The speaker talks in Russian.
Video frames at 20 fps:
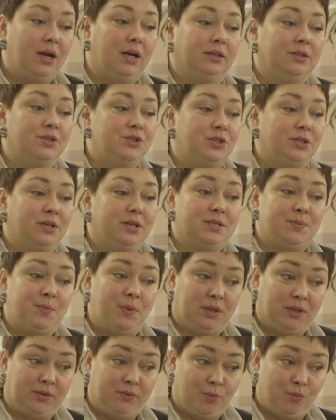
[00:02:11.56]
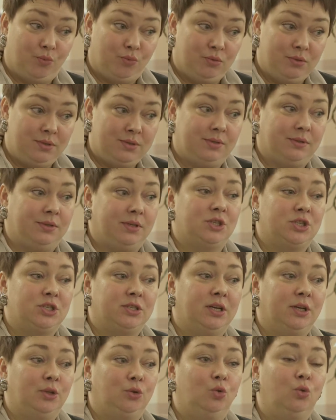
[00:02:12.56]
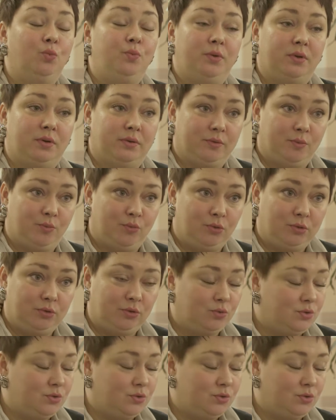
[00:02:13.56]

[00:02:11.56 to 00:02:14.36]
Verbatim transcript: начиная с пятого пульта, дошла до первого пульта,